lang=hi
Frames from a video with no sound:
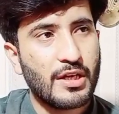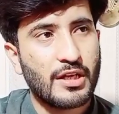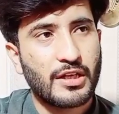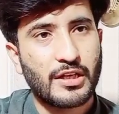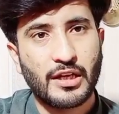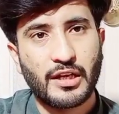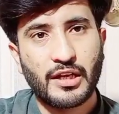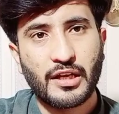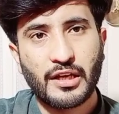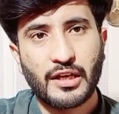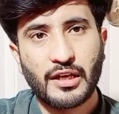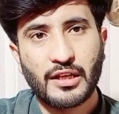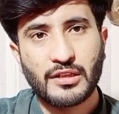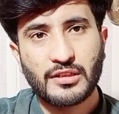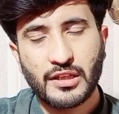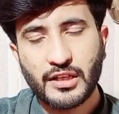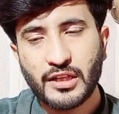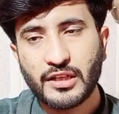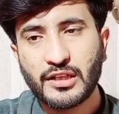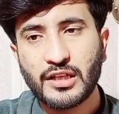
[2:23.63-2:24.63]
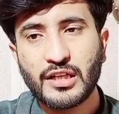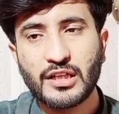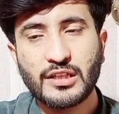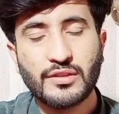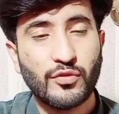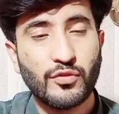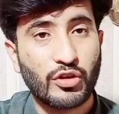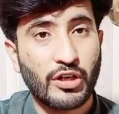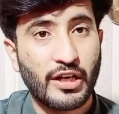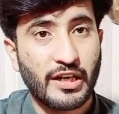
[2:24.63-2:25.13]
कि दर
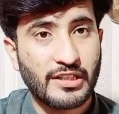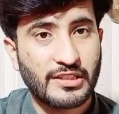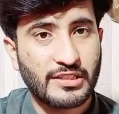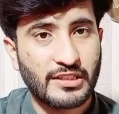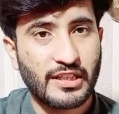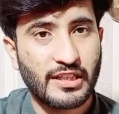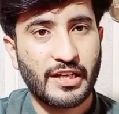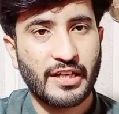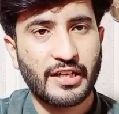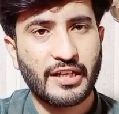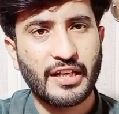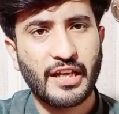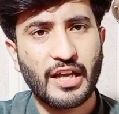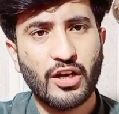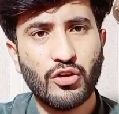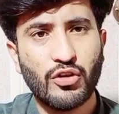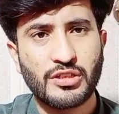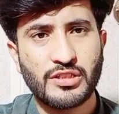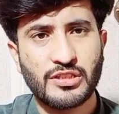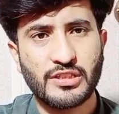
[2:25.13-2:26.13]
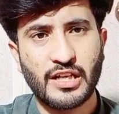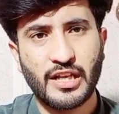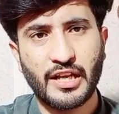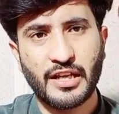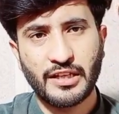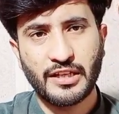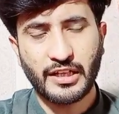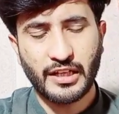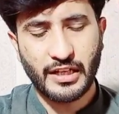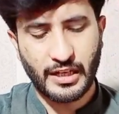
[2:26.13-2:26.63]
हकीकत वो गाड़ी सितारा की है और सितारा
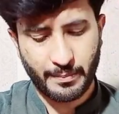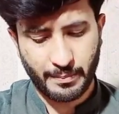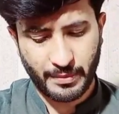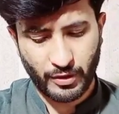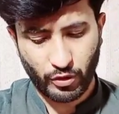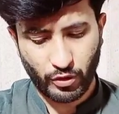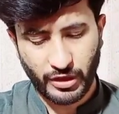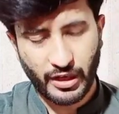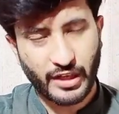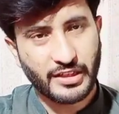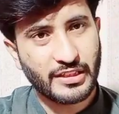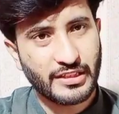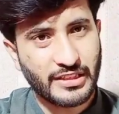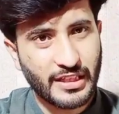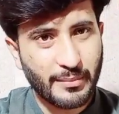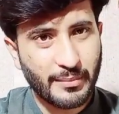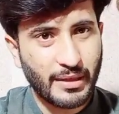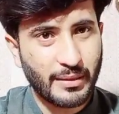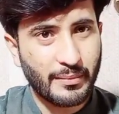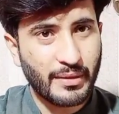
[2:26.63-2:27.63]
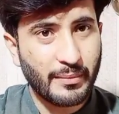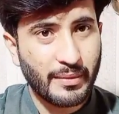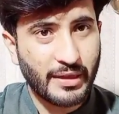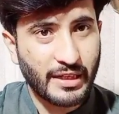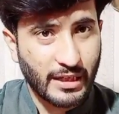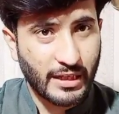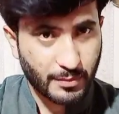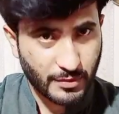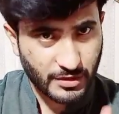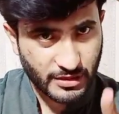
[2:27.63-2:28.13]
ही के नाम पे होगी अच्छा ये मामला
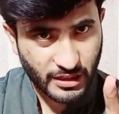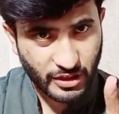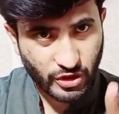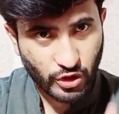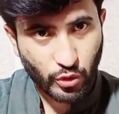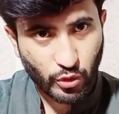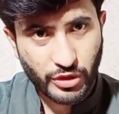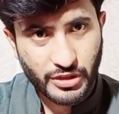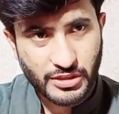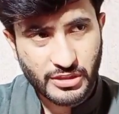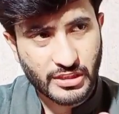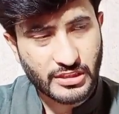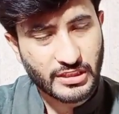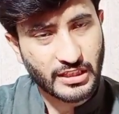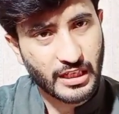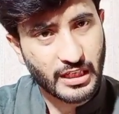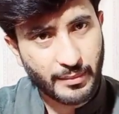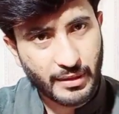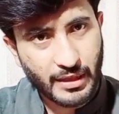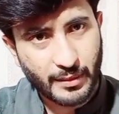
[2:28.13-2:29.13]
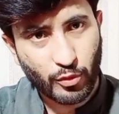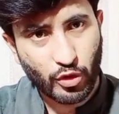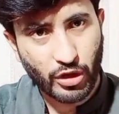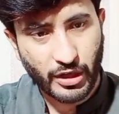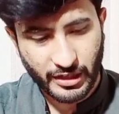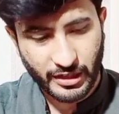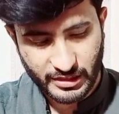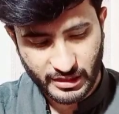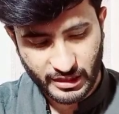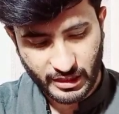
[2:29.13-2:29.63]
मैंने आपके साथ क्यों डिस्कस किया मैं आपको
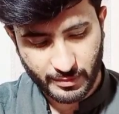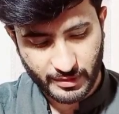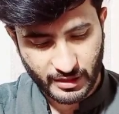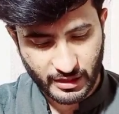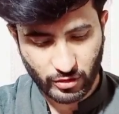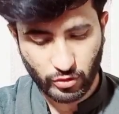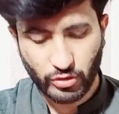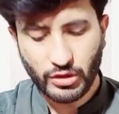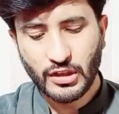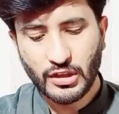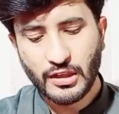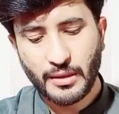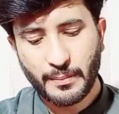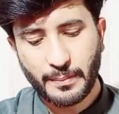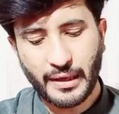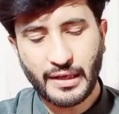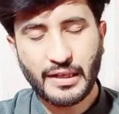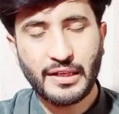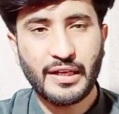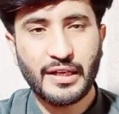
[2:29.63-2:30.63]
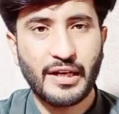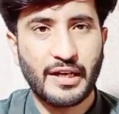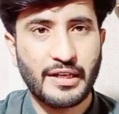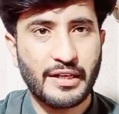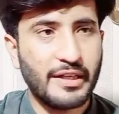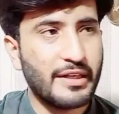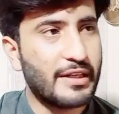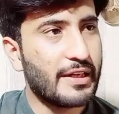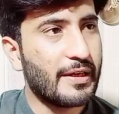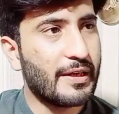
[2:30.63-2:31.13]
आगे चल के बताता हूँ पहले ये आ
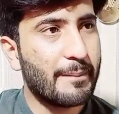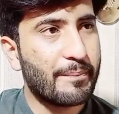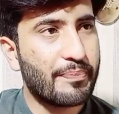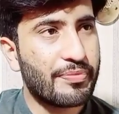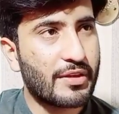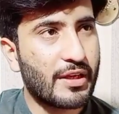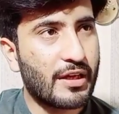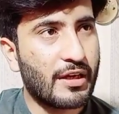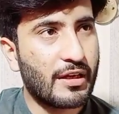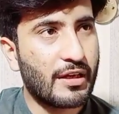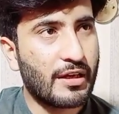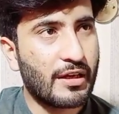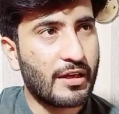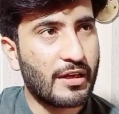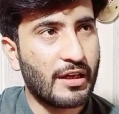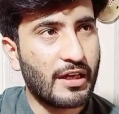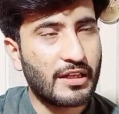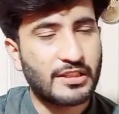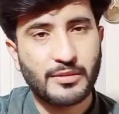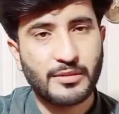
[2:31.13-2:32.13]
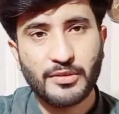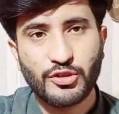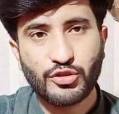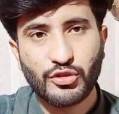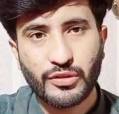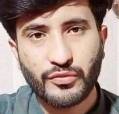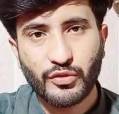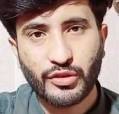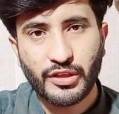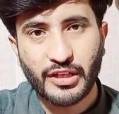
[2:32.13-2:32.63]
जाएँ कि असल में
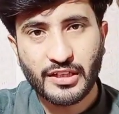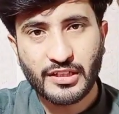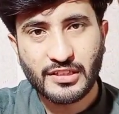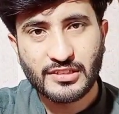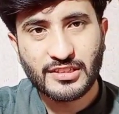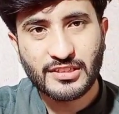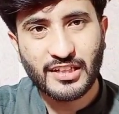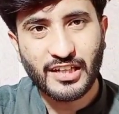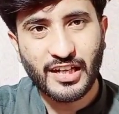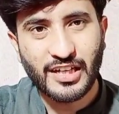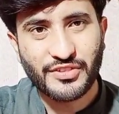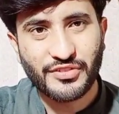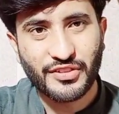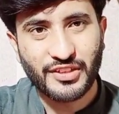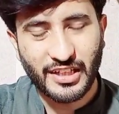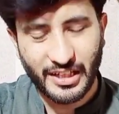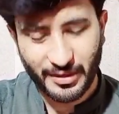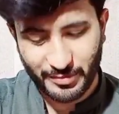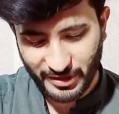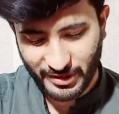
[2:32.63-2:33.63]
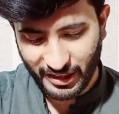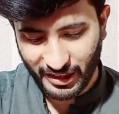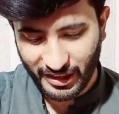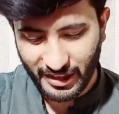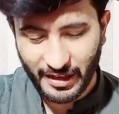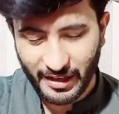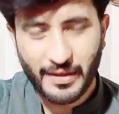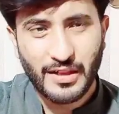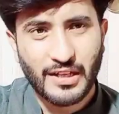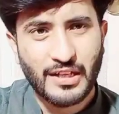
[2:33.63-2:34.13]
जो है वो हेटर्स क्या इस वक्त क्लेम कर
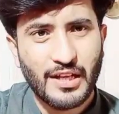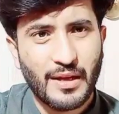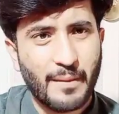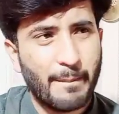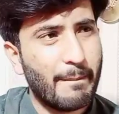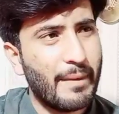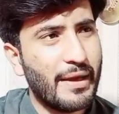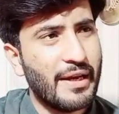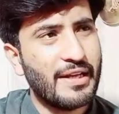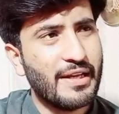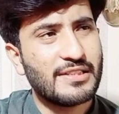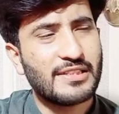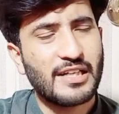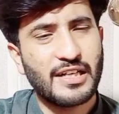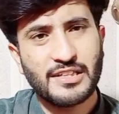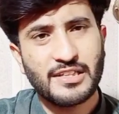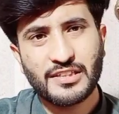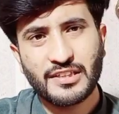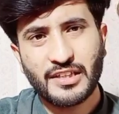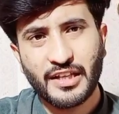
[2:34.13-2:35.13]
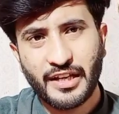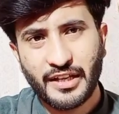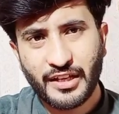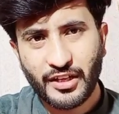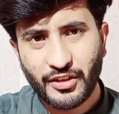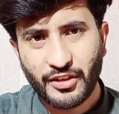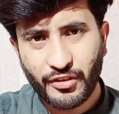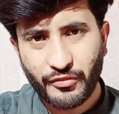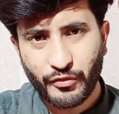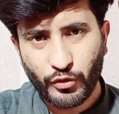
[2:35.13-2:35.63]
रहे हैं मैंने साजिद का एक
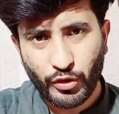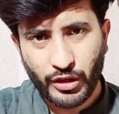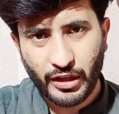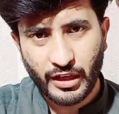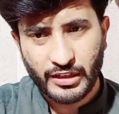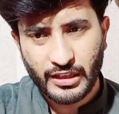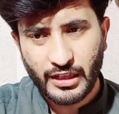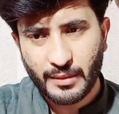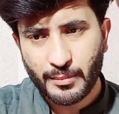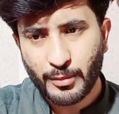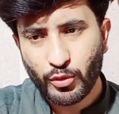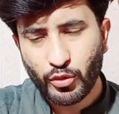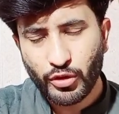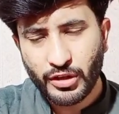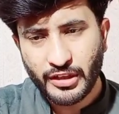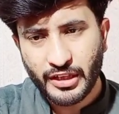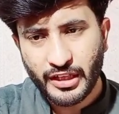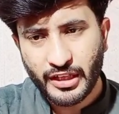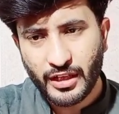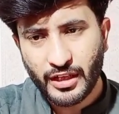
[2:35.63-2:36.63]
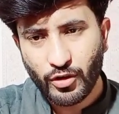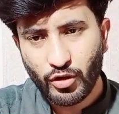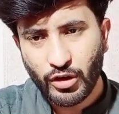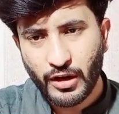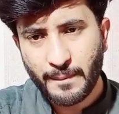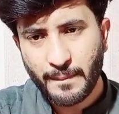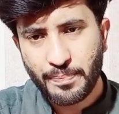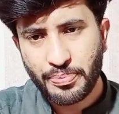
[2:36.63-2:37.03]
इंटरव्यू किया था आप लोगों ने देखा होगा